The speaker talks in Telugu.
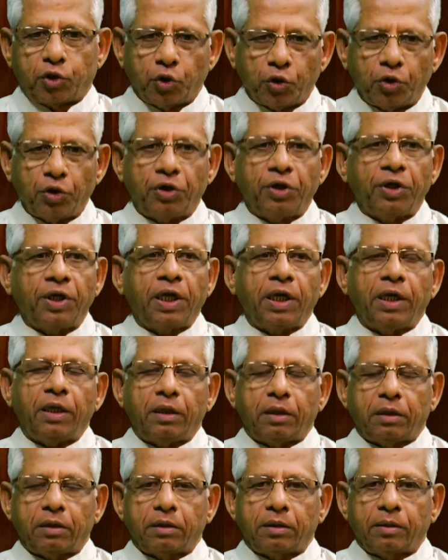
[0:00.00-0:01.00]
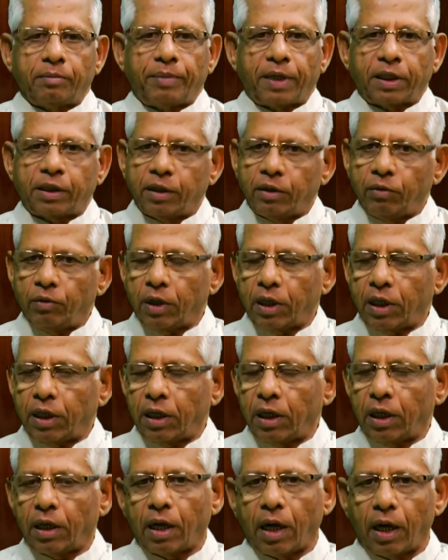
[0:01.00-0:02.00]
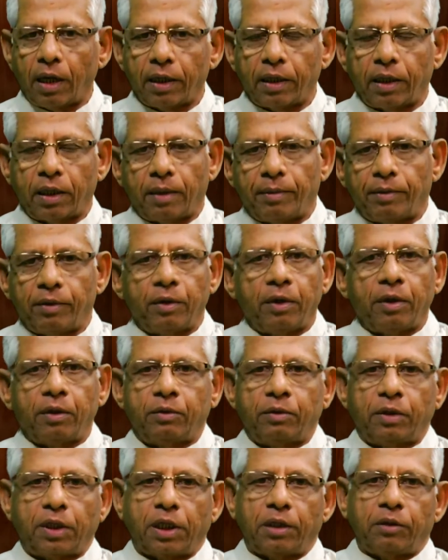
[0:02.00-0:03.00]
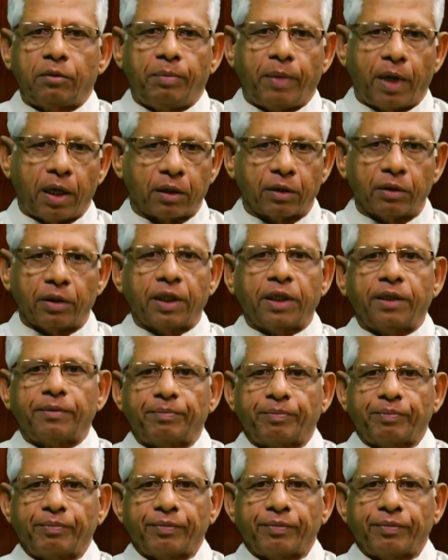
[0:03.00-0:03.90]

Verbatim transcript: చురుకుగా ప్రతి ఒక్క కార్యక్రమంలో కూడాను పాల్గొని